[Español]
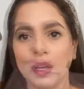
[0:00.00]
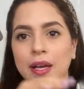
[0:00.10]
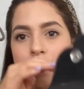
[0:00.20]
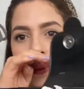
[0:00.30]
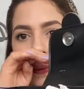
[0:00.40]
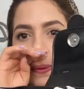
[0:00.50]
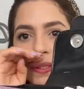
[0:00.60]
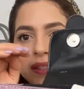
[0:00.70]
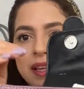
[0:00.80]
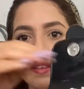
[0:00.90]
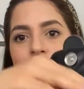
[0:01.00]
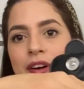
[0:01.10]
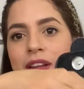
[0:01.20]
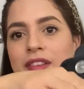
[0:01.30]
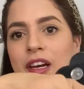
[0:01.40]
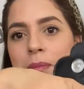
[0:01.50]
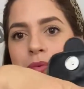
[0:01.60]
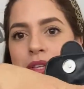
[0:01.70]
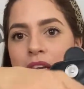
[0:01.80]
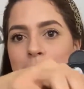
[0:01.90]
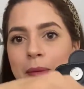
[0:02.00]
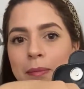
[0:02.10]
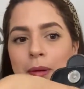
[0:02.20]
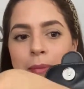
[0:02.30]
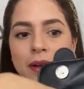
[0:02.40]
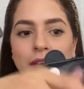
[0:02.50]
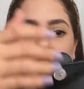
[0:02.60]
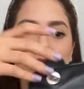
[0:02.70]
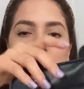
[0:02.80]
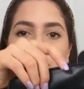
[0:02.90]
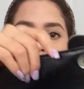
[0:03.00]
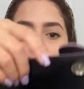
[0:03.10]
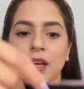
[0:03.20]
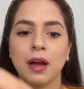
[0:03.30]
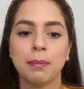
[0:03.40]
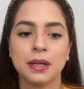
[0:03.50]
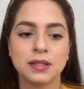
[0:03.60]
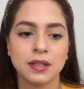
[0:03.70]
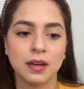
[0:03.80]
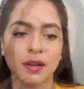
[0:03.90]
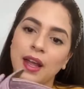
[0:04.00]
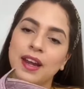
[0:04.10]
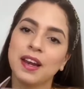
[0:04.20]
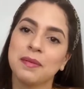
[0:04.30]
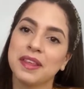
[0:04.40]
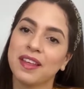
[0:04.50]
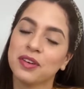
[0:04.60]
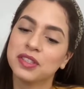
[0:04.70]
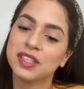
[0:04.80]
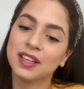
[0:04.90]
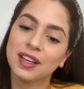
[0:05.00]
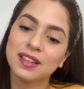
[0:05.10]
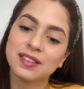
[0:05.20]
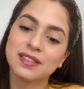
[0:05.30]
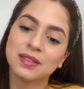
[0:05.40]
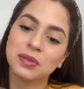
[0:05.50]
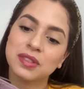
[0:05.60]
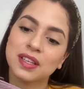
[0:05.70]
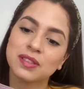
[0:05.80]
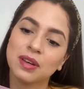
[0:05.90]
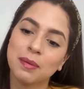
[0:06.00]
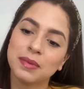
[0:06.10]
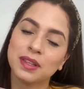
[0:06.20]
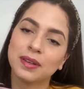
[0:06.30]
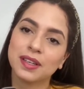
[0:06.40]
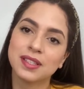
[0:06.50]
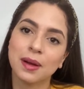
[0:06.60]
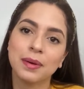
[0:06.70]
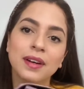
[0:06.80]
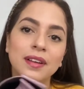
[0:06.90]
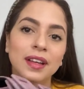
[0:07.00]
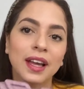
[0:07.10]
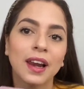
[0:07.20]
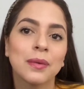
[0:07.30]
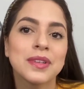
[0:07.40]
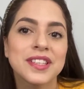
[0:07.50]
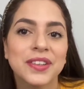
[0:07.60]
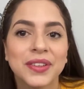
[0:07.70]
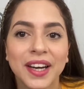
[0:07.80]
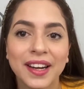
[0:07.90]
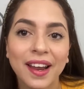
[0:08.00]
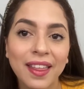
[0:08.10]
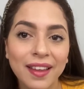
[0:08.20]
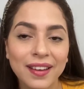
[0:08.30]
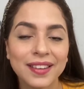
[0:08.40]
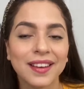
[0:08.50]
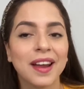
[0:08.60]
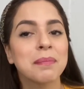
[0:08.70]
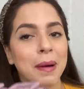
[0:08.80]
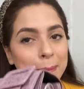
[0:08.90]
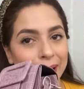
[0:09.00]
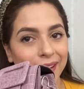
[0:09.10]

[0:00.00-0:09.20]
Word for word: Es una bolsita diferente, le puse aquí papel para que no se me vaya a aplastar. En el video, chicas, ustedes solamente van a saber que la bolsa no trae nada y trae papel.